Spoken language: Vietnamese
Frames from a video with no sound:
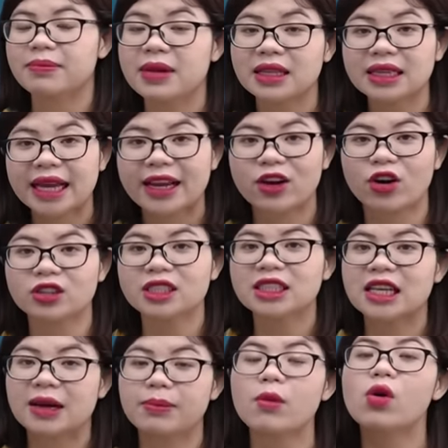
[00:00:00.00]
Bên này có gì
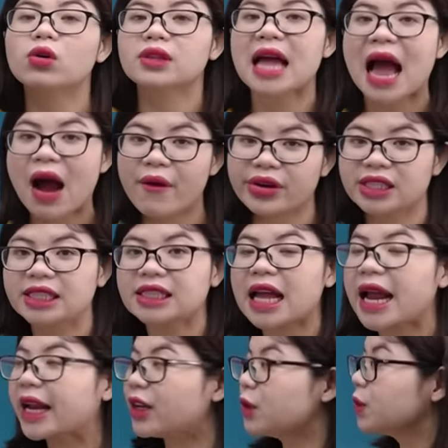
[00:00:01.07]
nhỉ? Bộ thảo ở trên
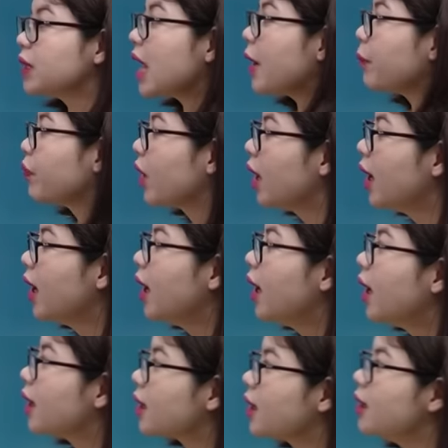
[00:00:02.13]
này đúng không nào?
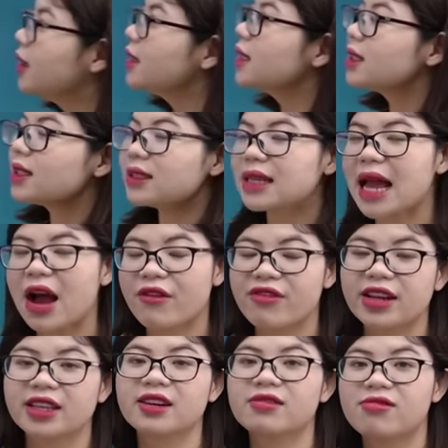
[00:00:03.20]
Cứ những chữ nào
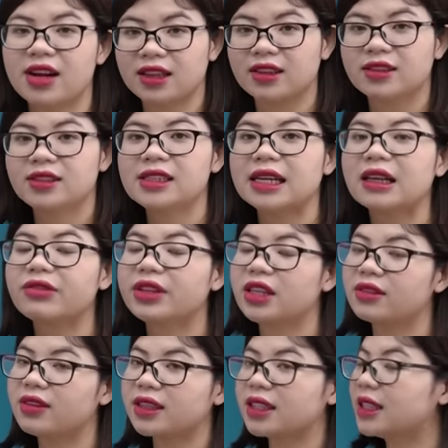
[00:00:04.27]
về thực vật, chữ nào về
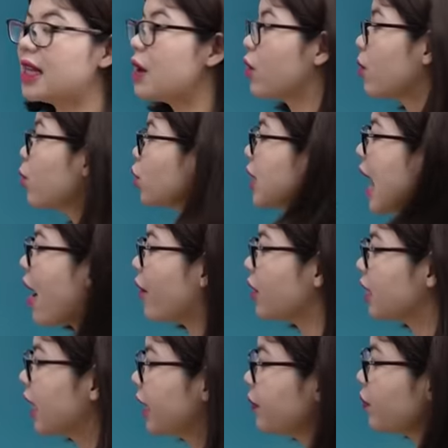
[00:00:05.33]
thực vật thì đều có bộ thảo ở
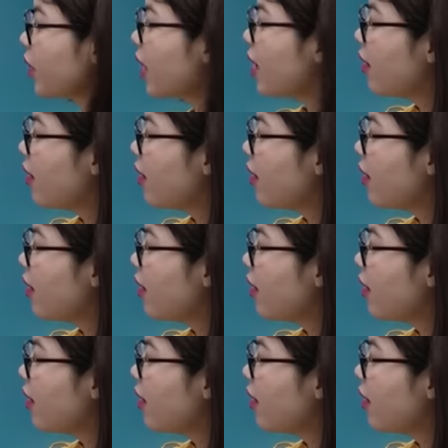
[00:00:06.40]
trên.